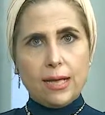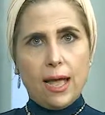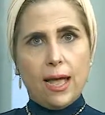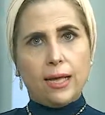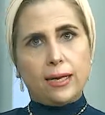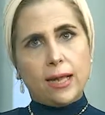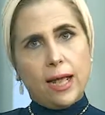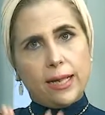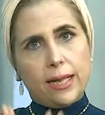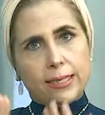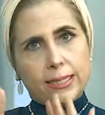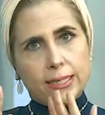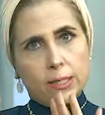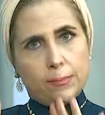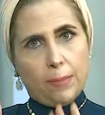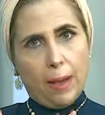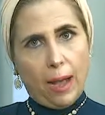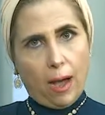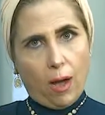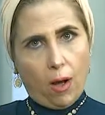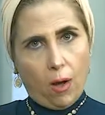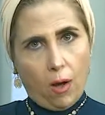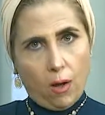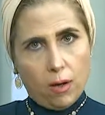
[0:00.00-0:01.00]
احنا هنيجي بقى
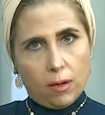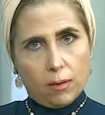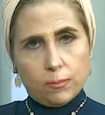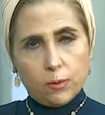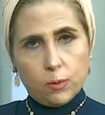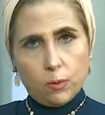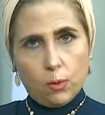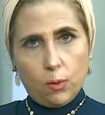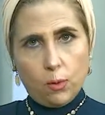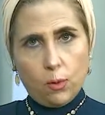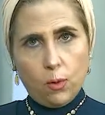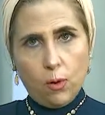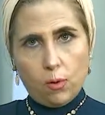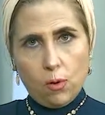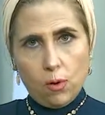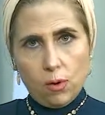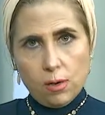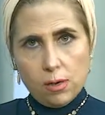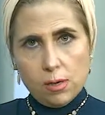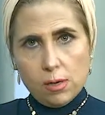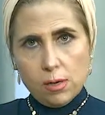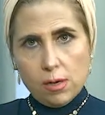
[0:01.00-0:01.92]
اهو بنقول لكم